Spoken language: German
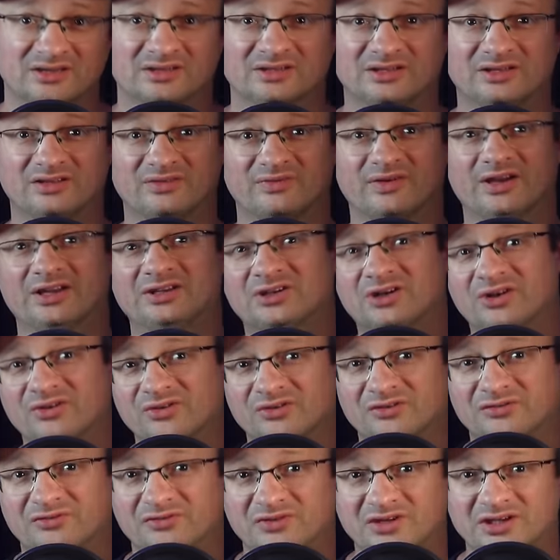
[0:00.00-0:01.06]
die
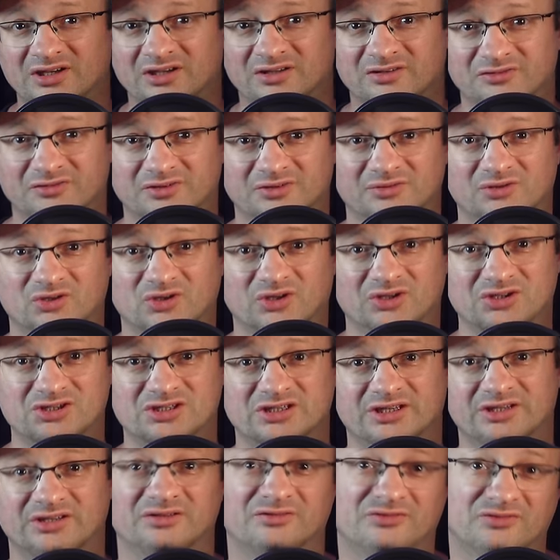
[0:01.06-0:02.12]
2004 in, in
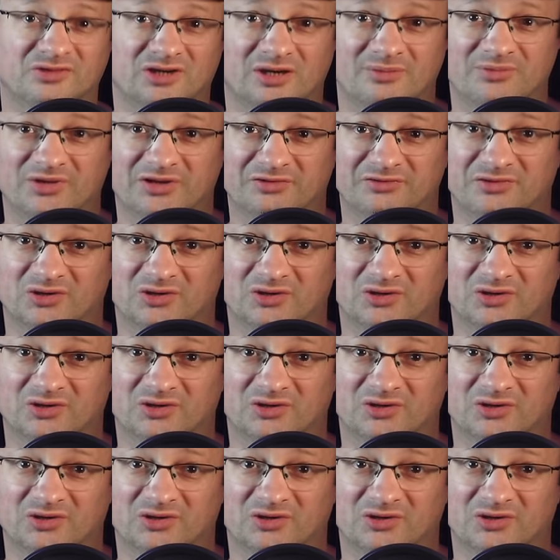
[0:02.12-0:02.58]
Deutschland in Form der